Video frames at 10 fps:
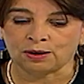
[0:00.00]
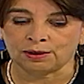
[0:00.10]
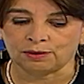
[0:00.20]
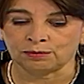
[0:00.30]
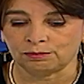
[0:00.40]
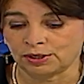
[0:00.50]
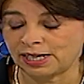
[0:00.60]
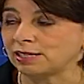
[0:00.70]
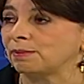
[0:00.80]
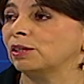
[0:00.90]
eh, un
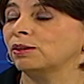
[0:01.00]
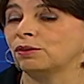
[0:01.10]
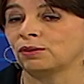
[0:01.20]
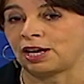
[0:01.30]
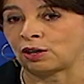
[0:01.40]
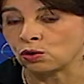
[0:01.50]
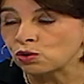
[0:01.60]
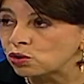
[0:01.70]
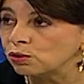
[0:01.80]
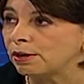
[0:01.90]
crecimiento que
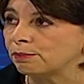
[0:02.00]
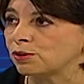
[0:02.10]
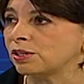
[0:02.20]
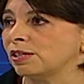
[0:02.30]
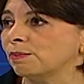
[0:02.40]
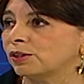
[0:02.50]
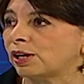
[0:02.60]
consume muchísimo